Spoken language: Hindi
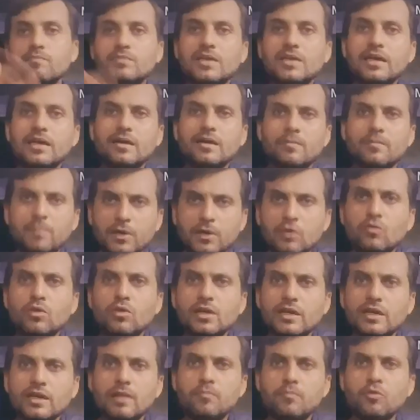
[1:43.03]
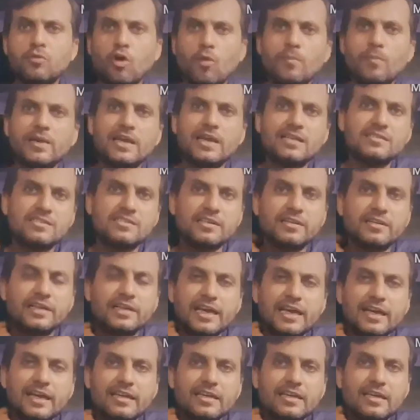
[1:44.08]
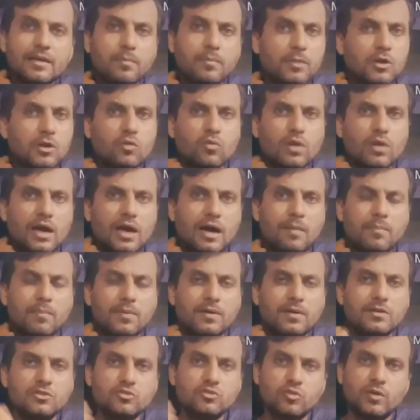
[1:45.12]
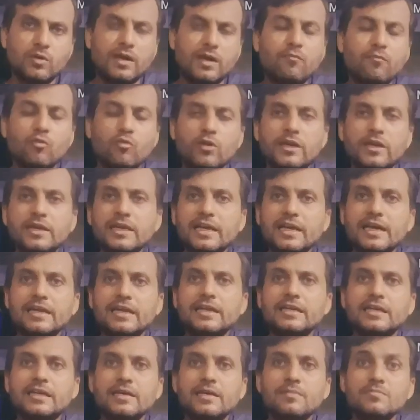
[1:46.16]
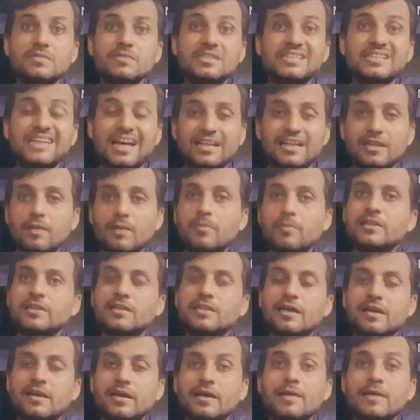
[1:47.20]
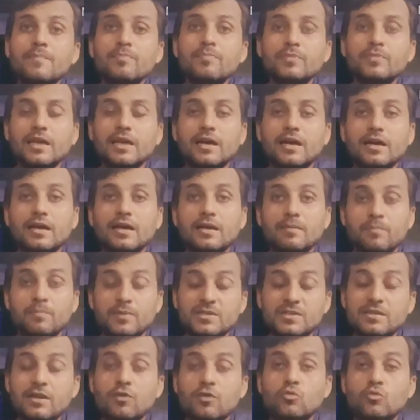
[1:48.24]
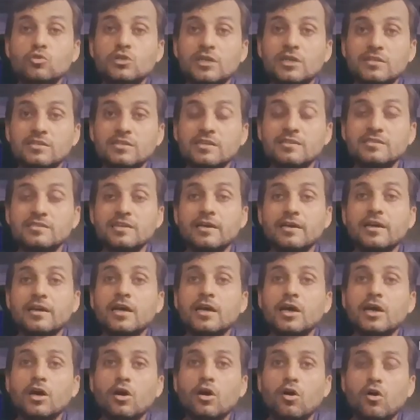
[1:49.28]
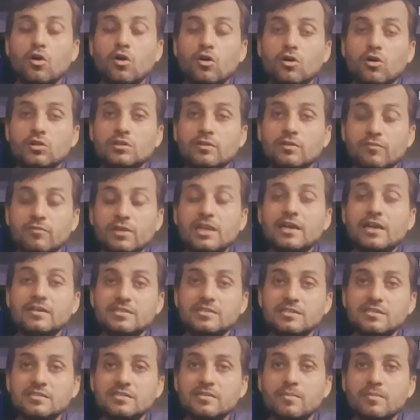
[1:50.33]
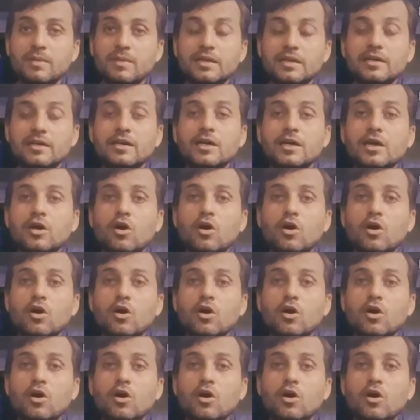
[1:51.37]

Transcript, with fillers: कि बिल्कुल कि अब डोमिनेंस इंडिया की है बिल्कुल अब जो है वो इंडिया की टीम ज़्यादा बेहतर है पिछले कुछ अरसे से और तवील अरसे से बल्कि